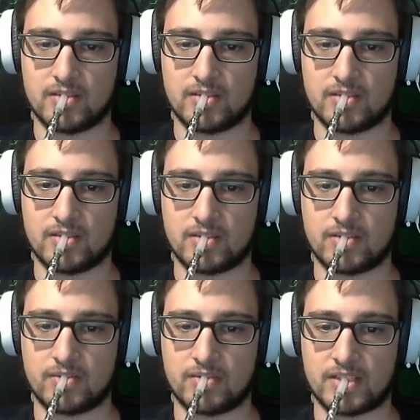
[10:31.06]

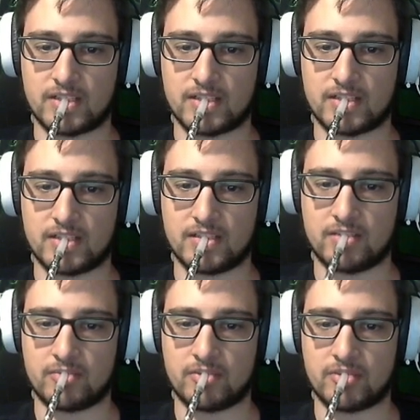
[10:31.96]
Dejo una casilla.
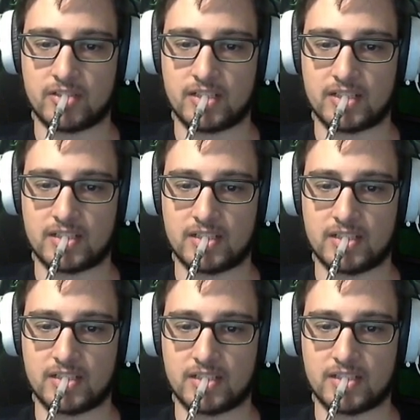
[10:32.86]
No puedo poner la
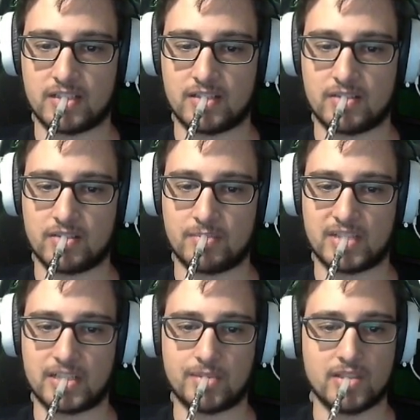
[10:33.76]
casilla esta aquí. No me
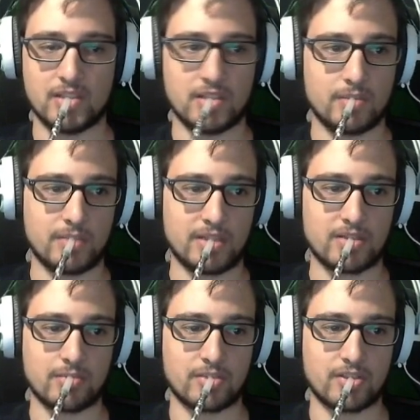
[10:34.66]
cabe. Bueno, vamos
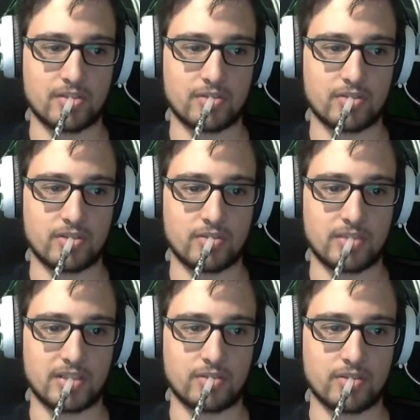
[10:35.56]
a poner otro
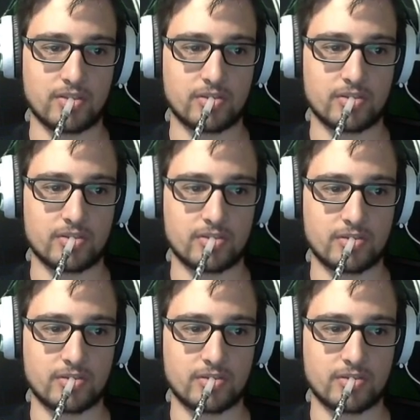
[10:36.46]
aglomerador de estos.